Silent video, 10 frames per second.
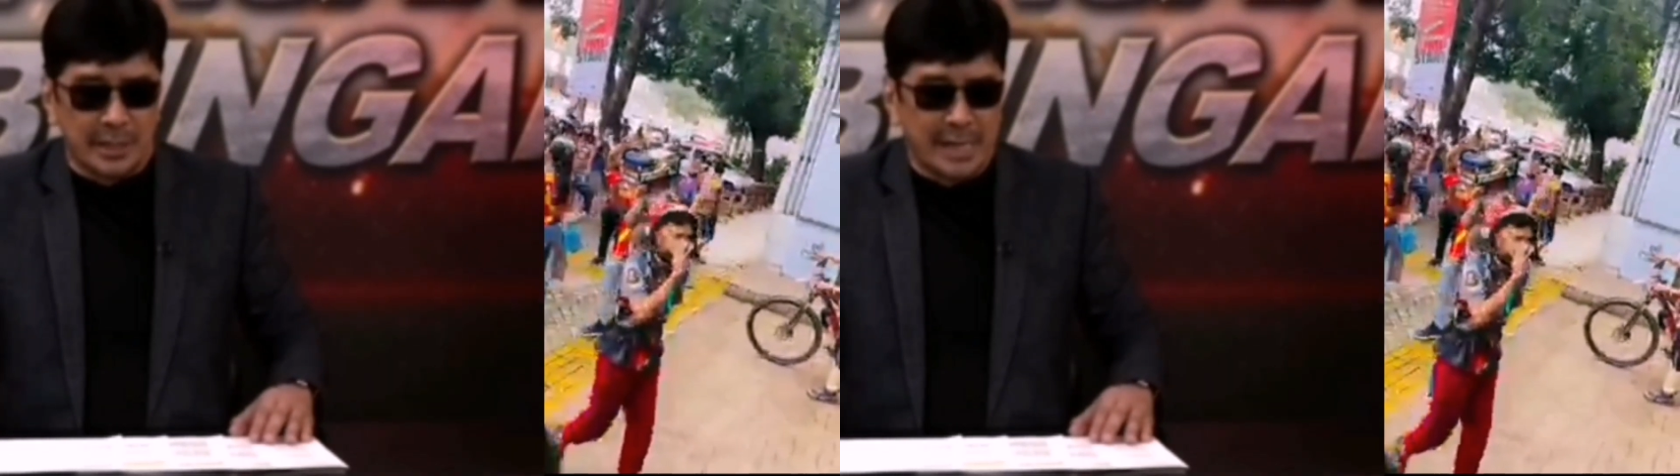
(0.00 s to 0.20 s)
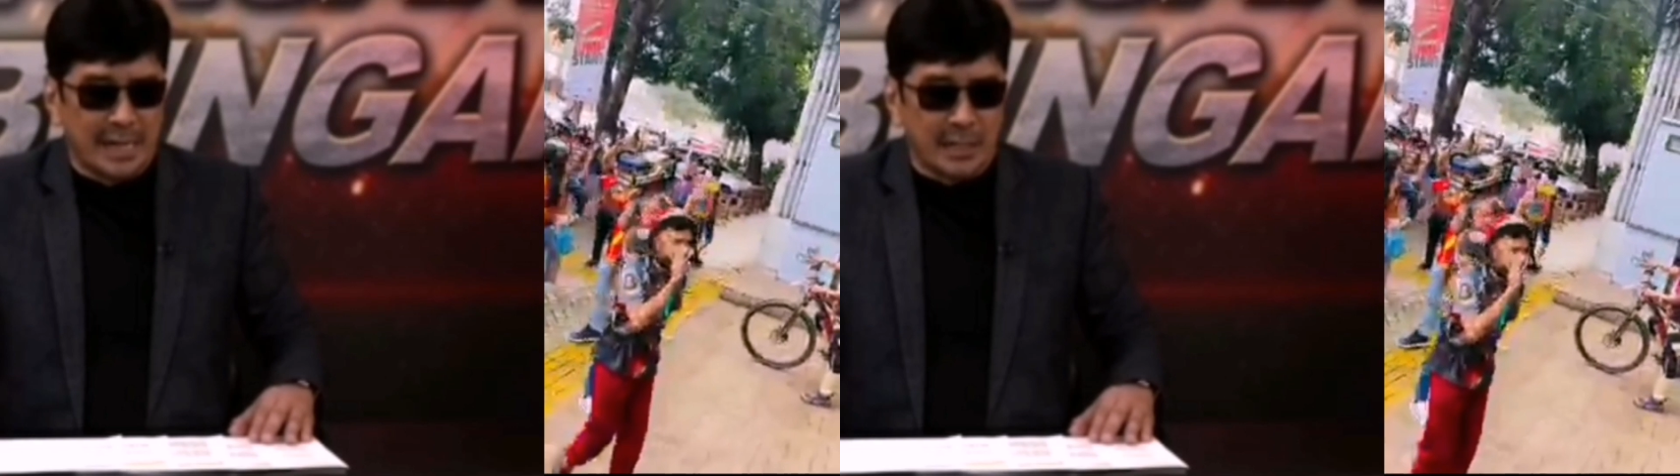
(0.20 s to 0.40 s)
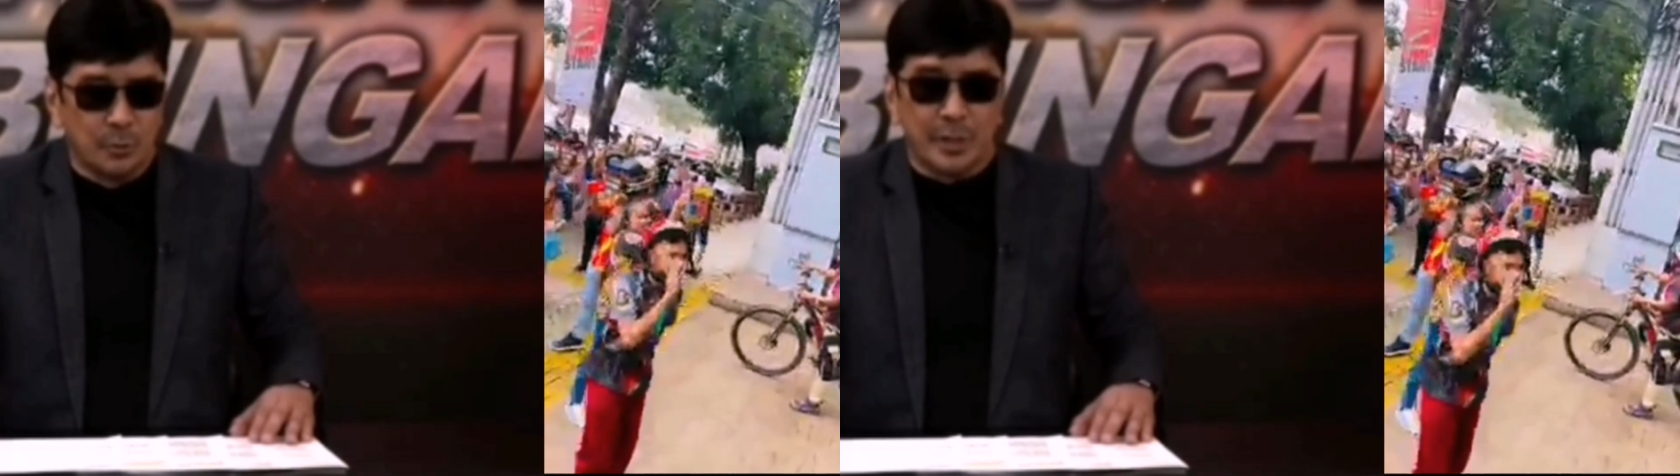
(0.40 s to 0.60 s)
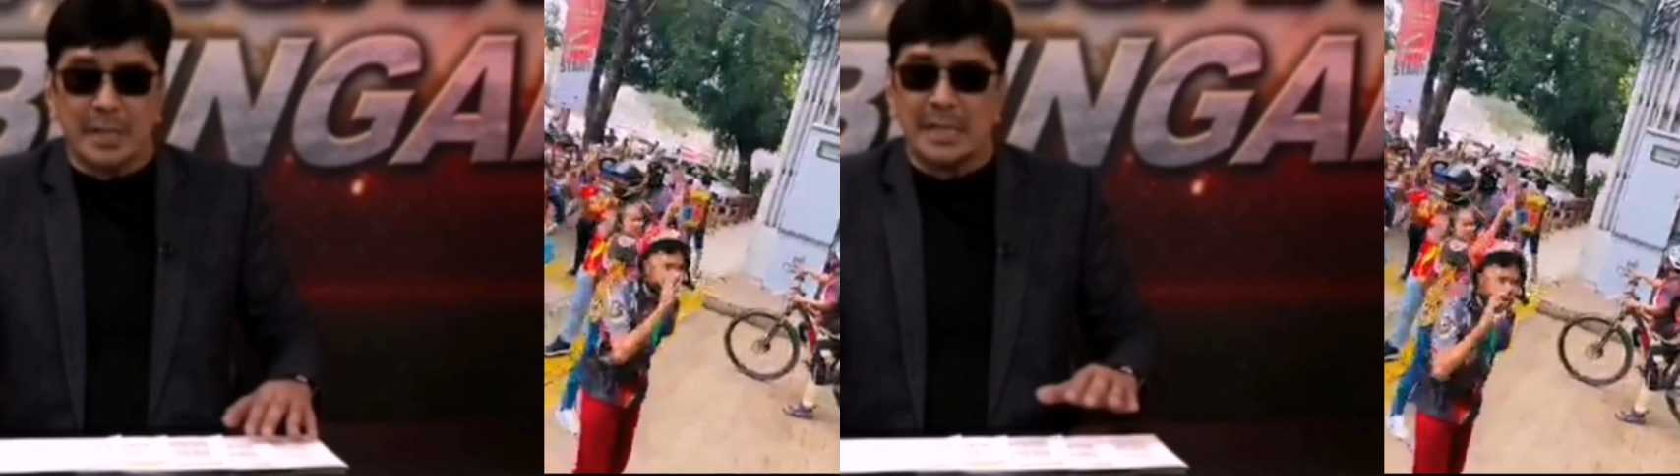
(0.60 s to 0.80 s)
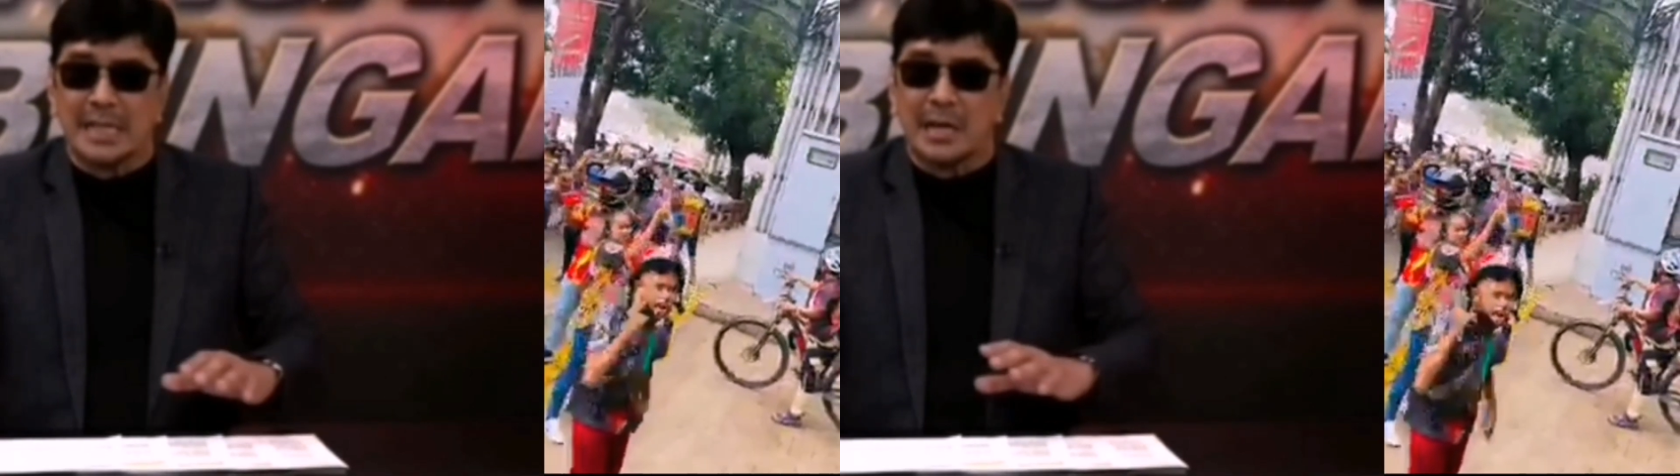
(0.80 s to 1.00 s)
sa nangyari ho
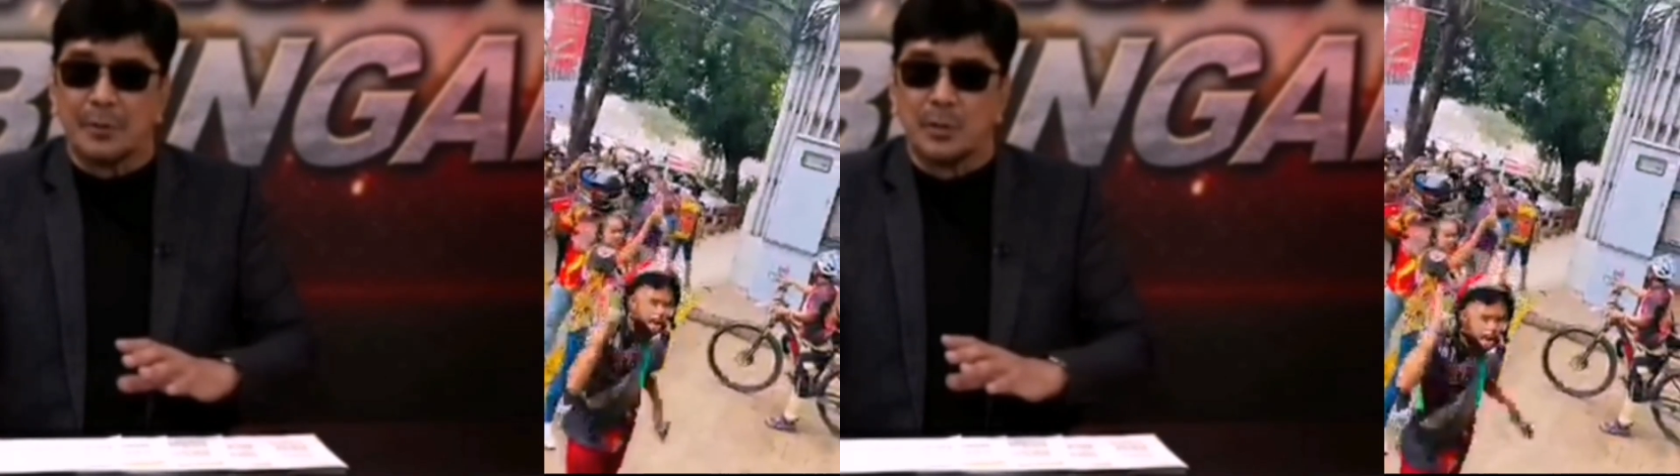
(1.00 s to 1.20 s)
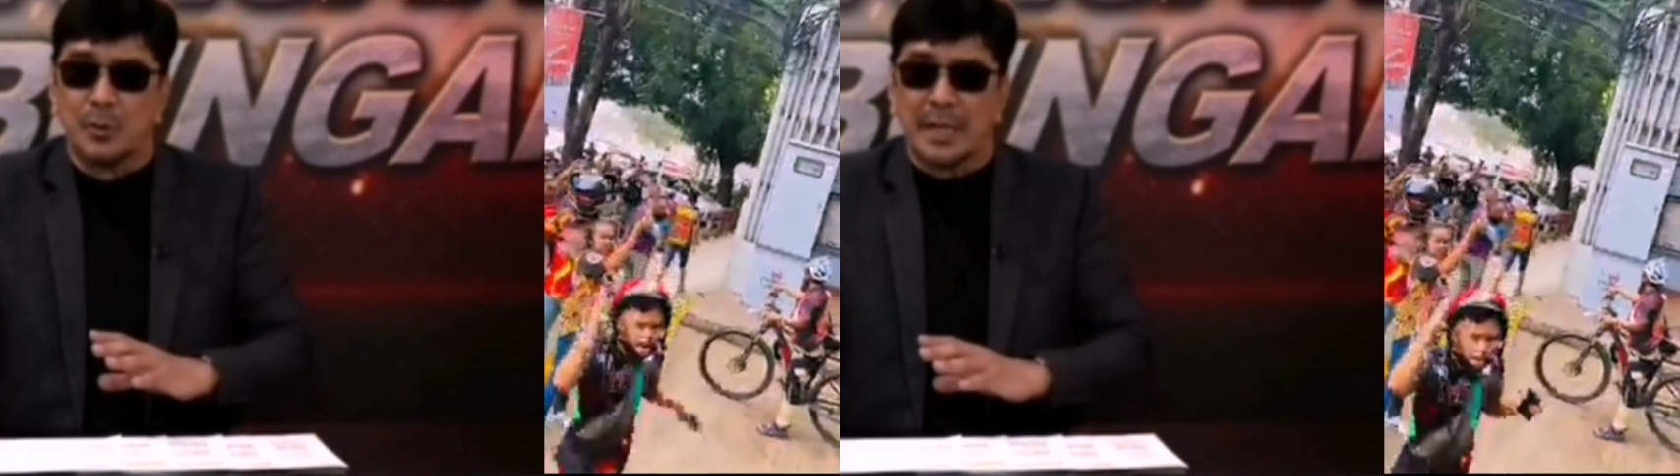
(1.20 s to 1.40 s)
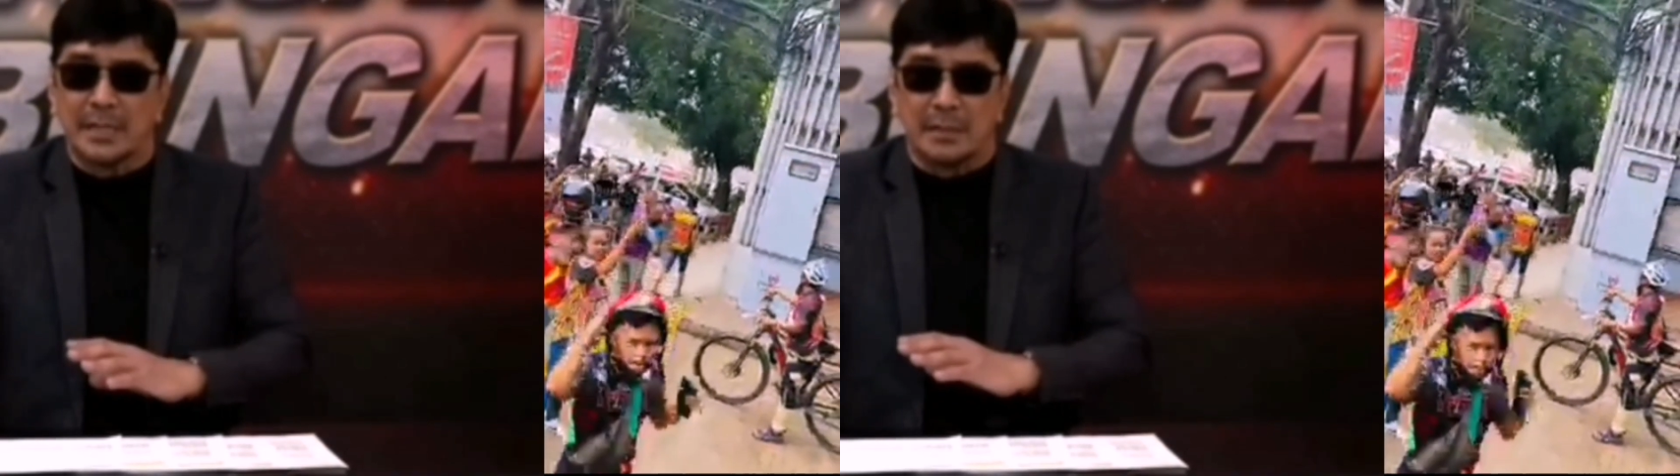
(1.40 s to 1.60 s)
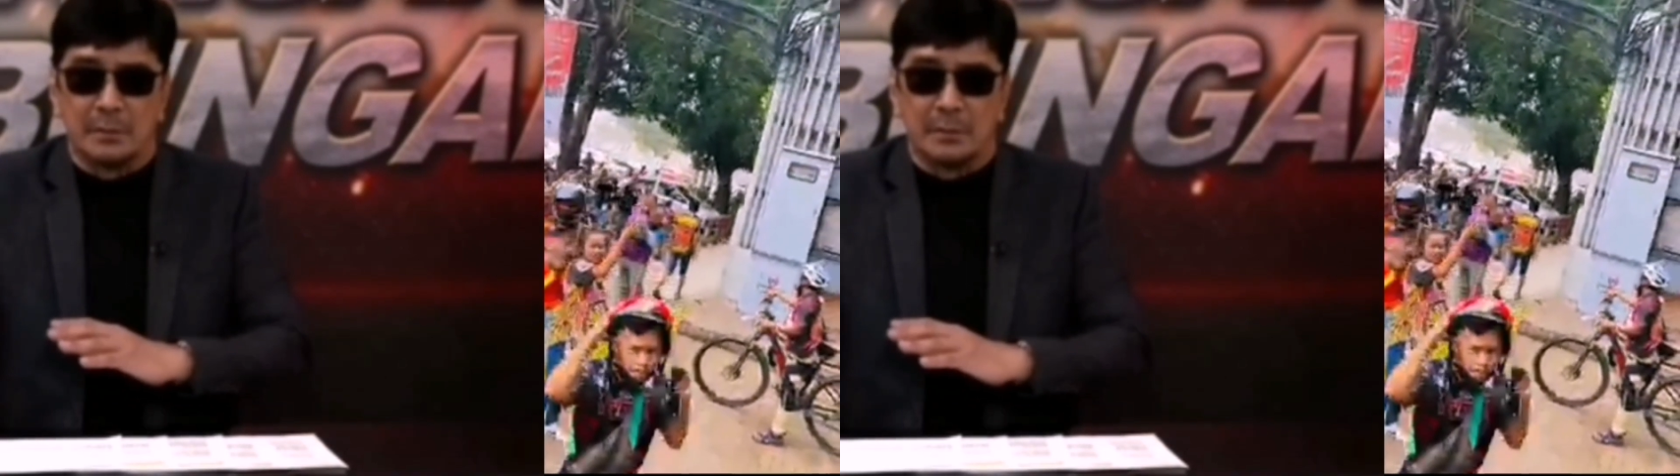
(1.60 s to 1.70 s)
yan, linawin ho natin.